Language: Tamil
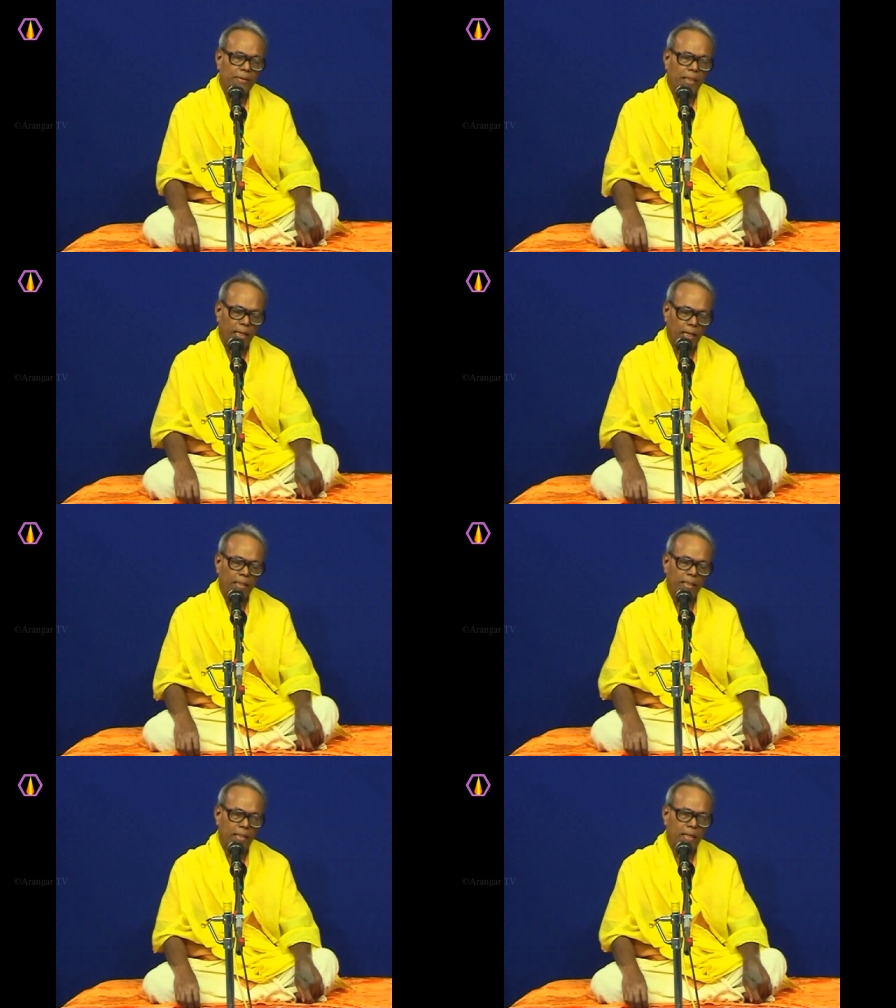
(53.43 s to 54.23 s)
ஆனால்
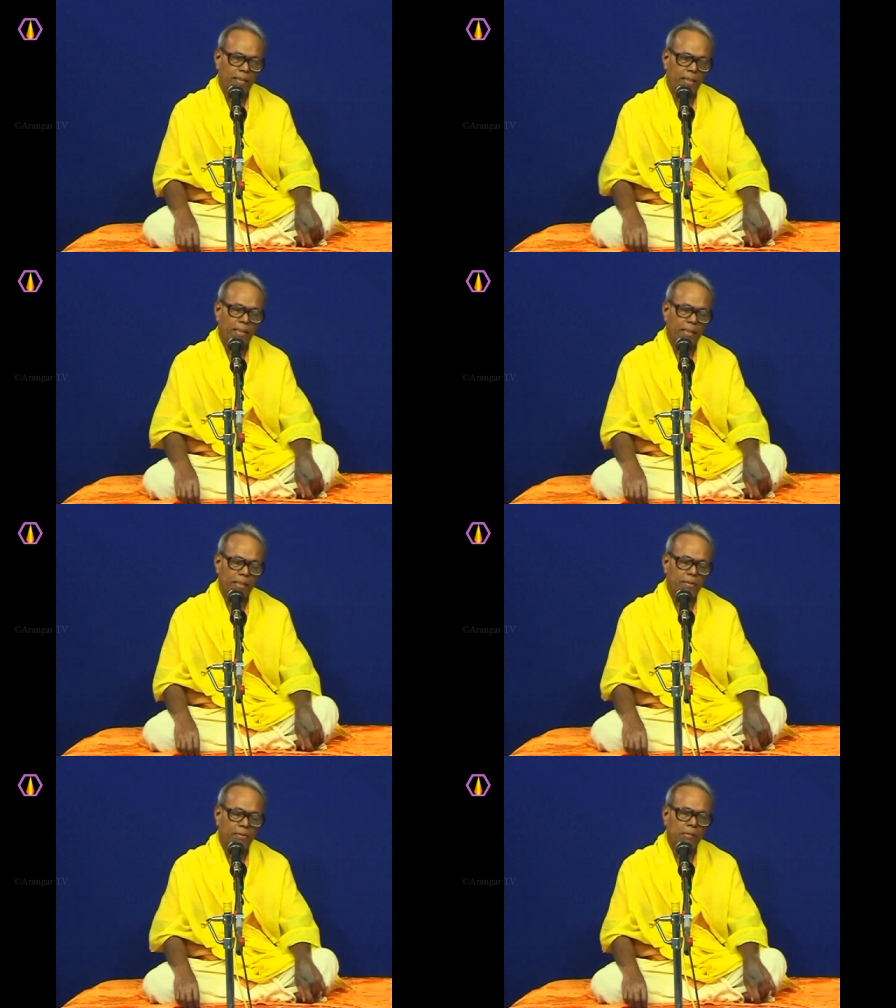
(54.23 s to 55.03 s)
எல்லாரத்தான் என்ன
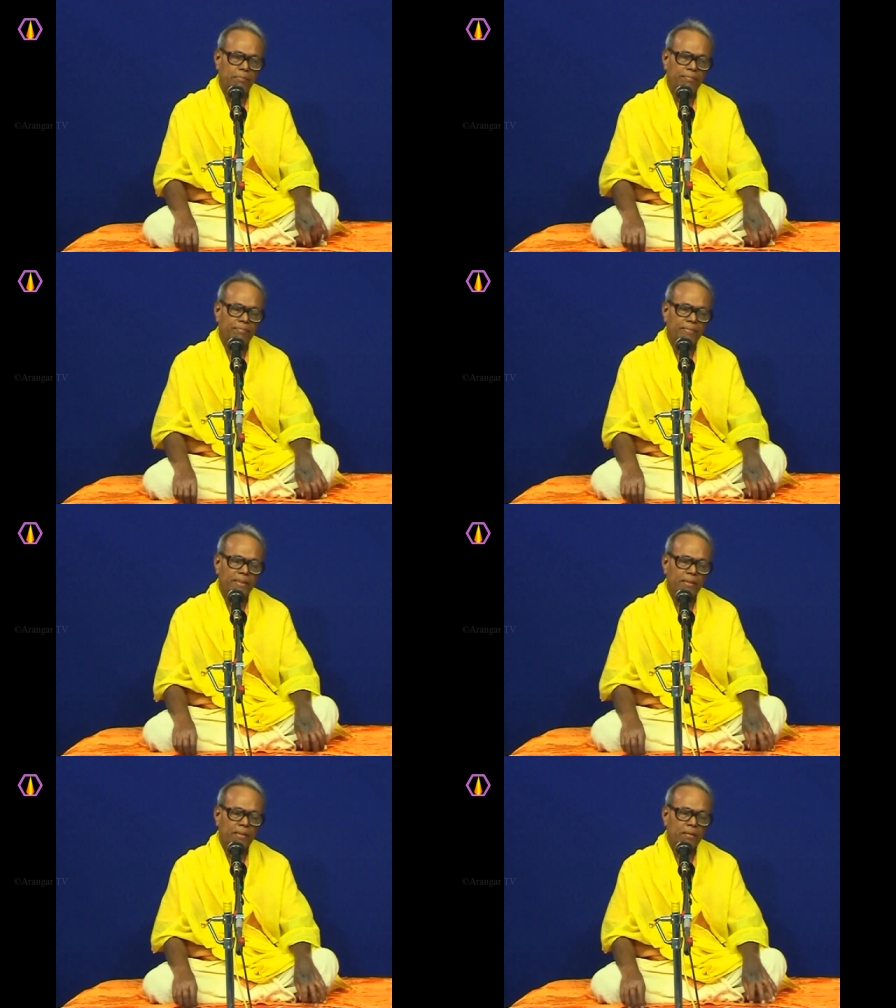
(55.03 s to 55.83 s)
செய்ய வேண்டும்
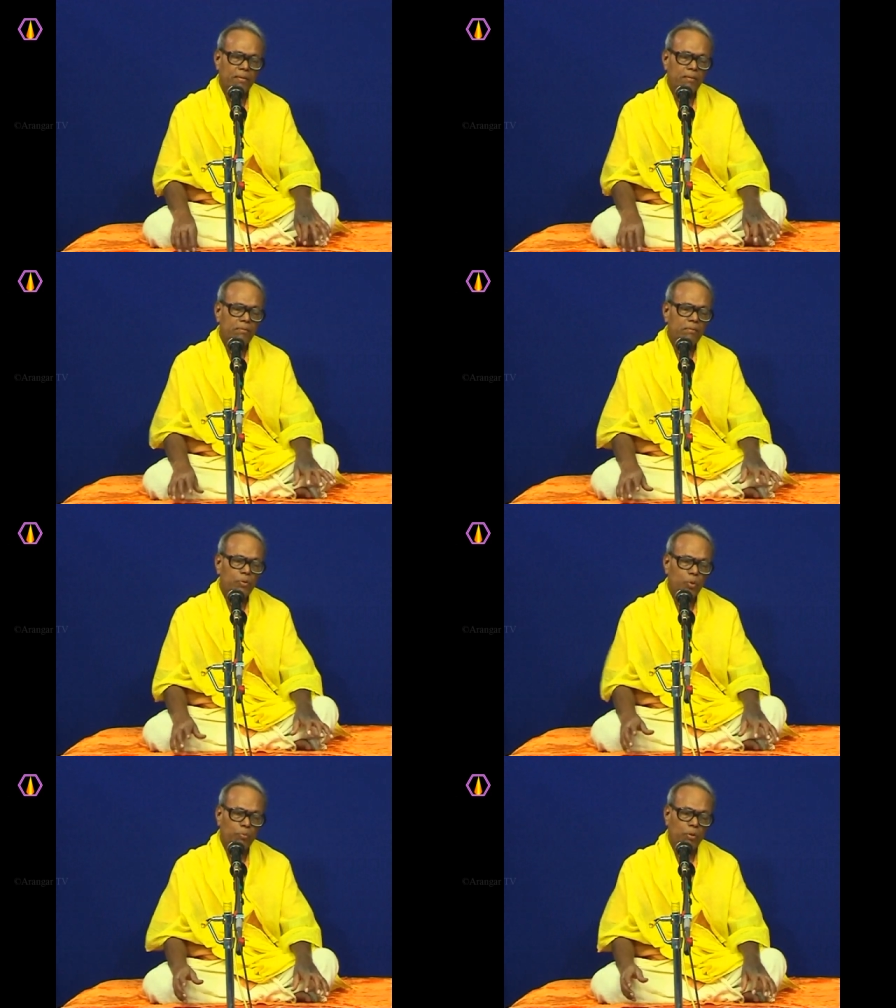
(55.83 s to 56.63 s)

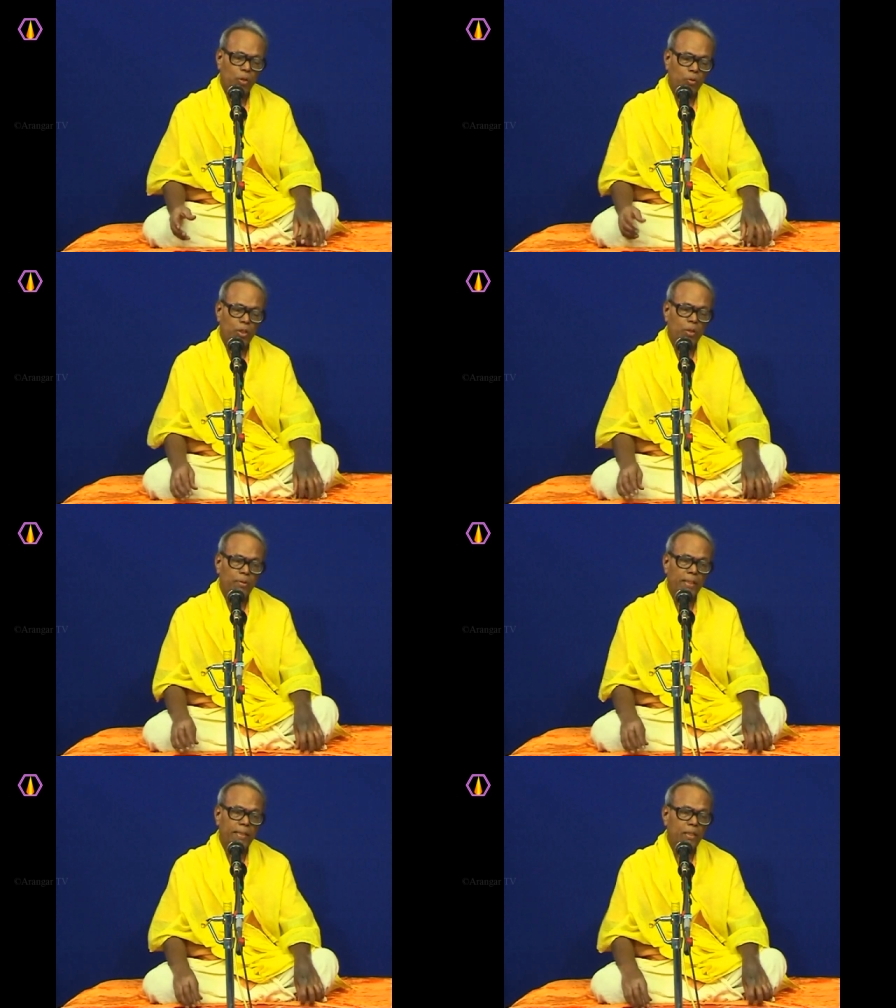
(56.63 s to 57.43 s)
துன்பம் வருவதற்கு
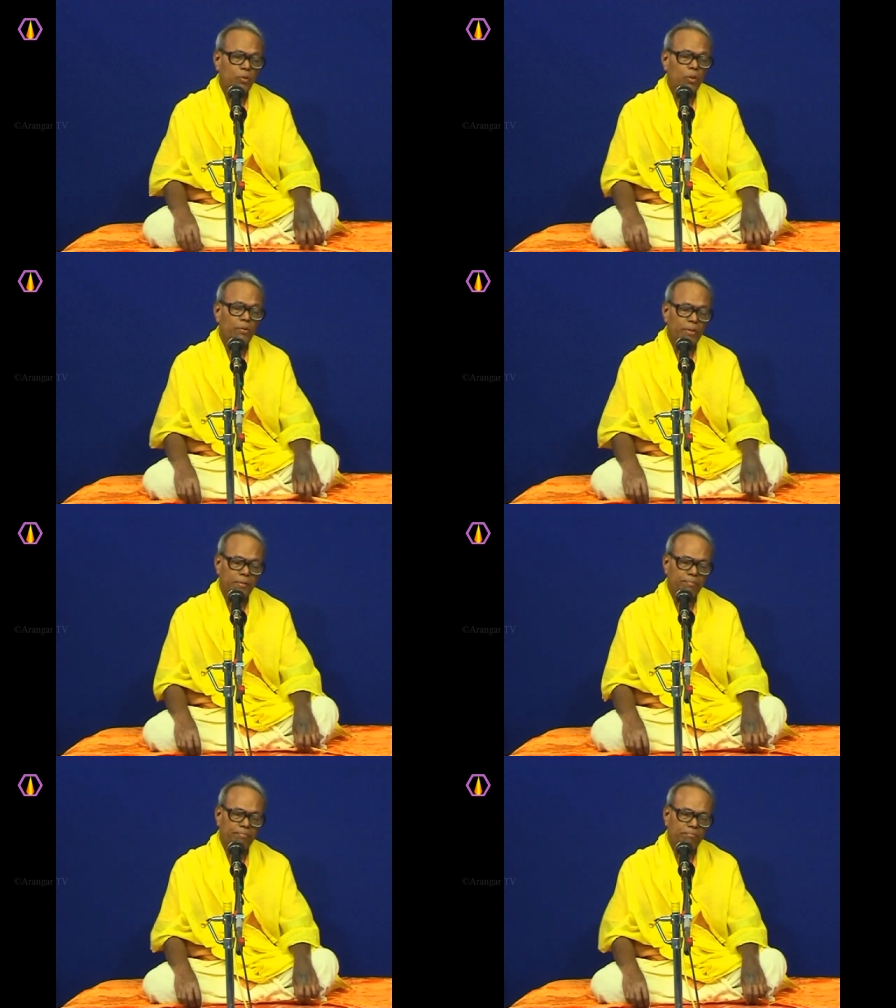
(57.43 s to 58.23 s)
முன்னே தடுத்துக்கொள்ள வேண்டும்